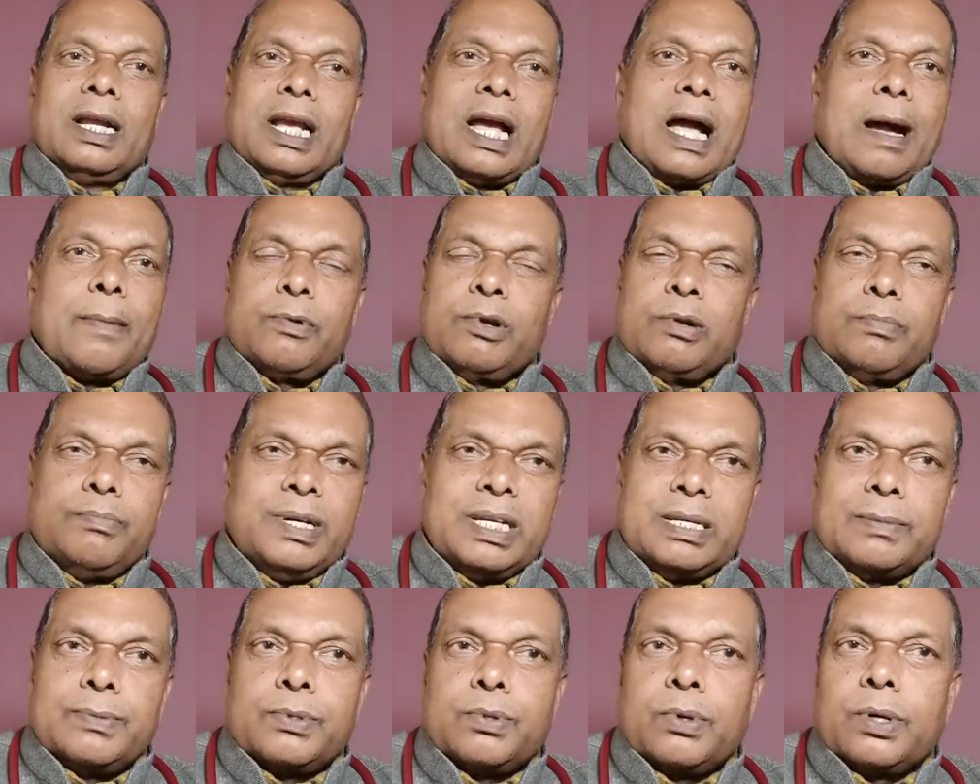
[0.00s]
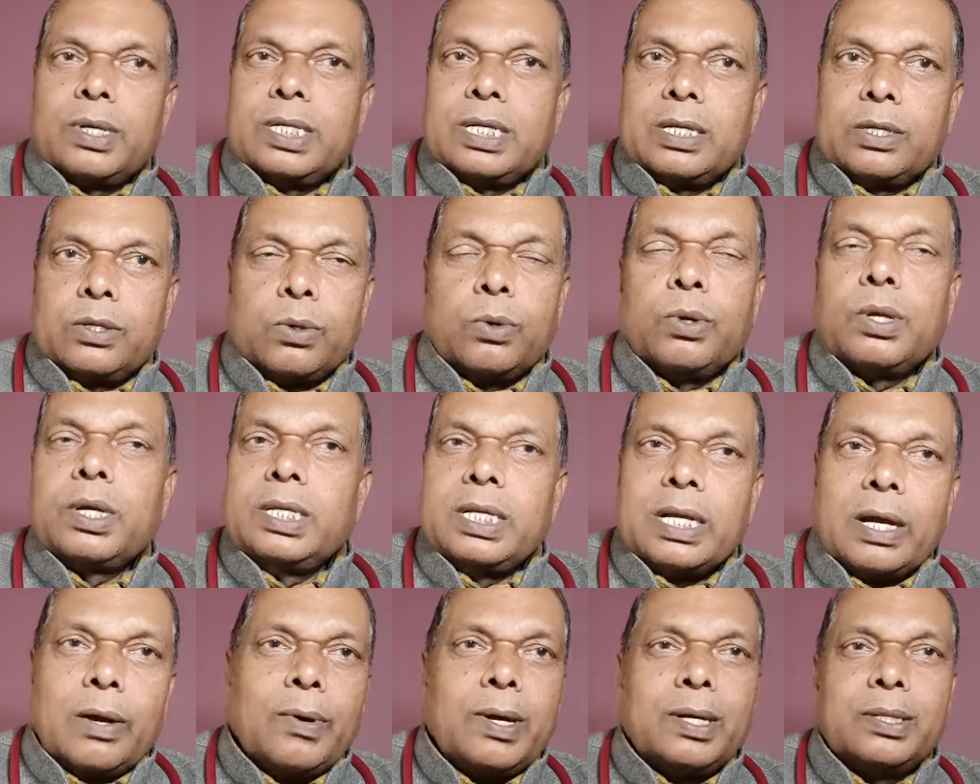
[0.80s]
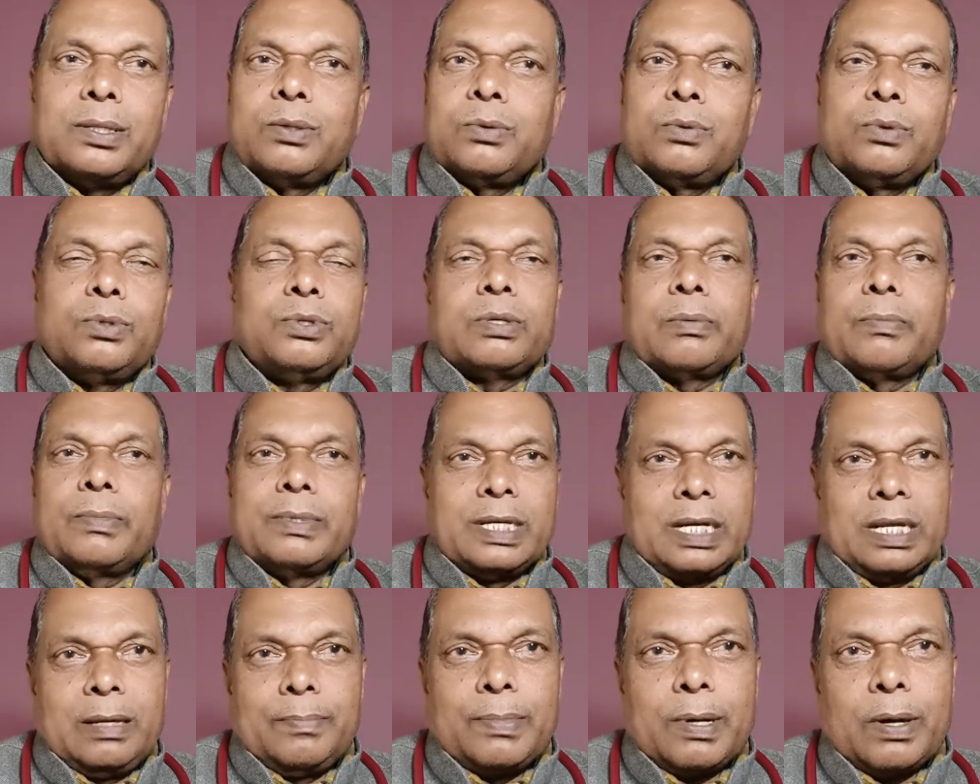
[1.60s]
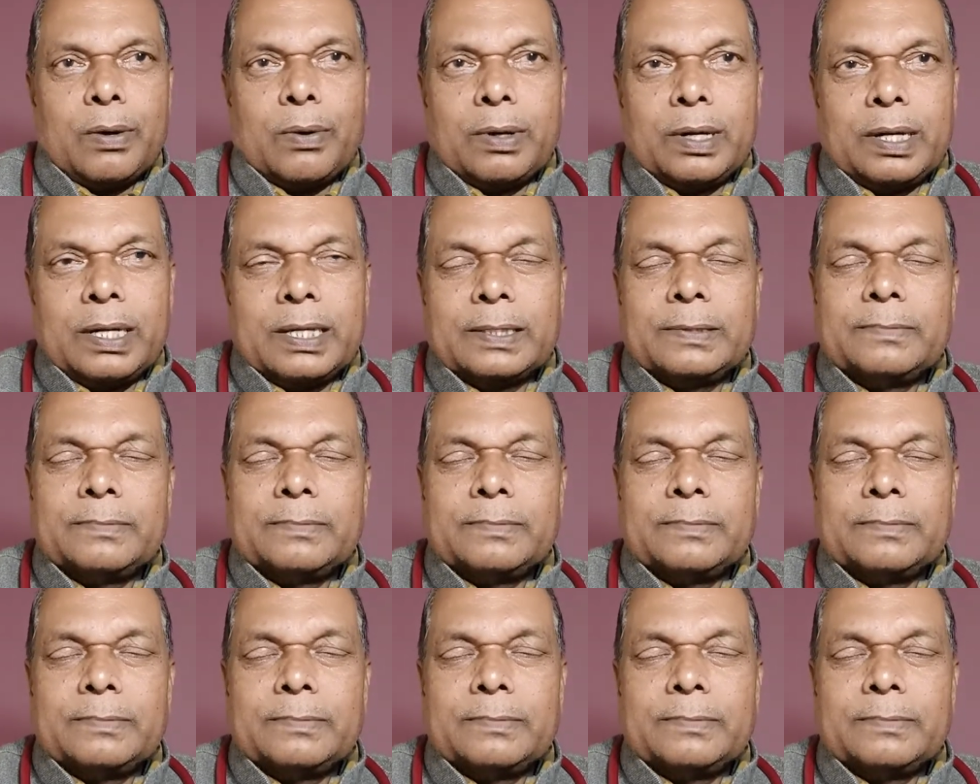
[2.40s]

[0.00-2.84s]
आप लोग बीच में छोड़ के छोड़ के जाओगे तो कुछ समझ नहीं पाओगे